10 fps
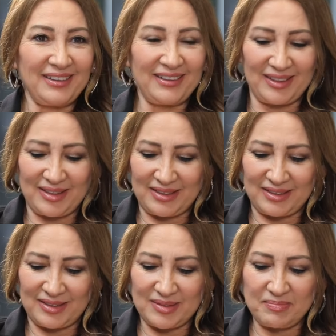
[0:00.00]
Ee, evet.
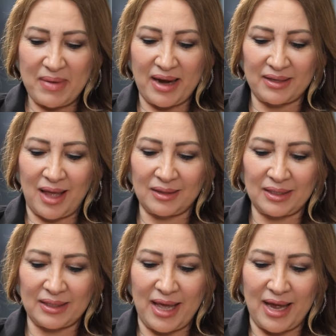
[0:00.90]
Berdam
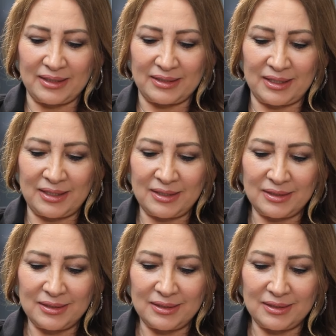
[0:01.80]
da geldi.